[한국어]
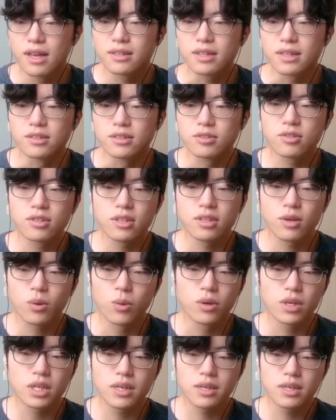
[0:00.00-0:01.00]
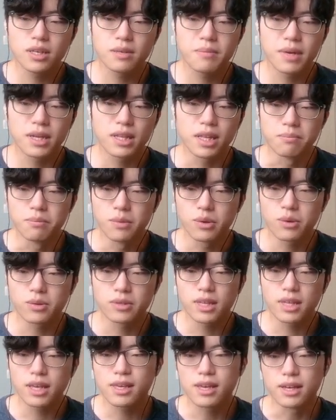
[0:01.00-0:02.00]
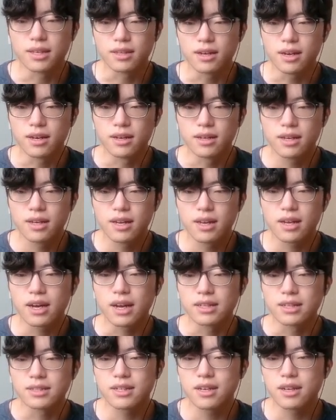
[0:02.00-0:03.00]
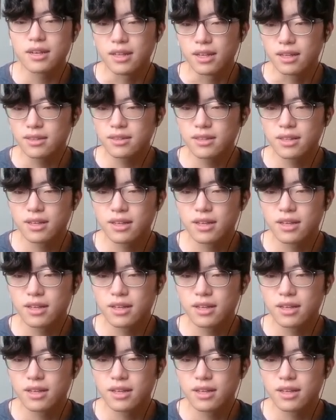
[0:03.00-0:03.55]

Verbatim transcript: 단순히 고기만 안 먹고 땡이 아니라 가능한 한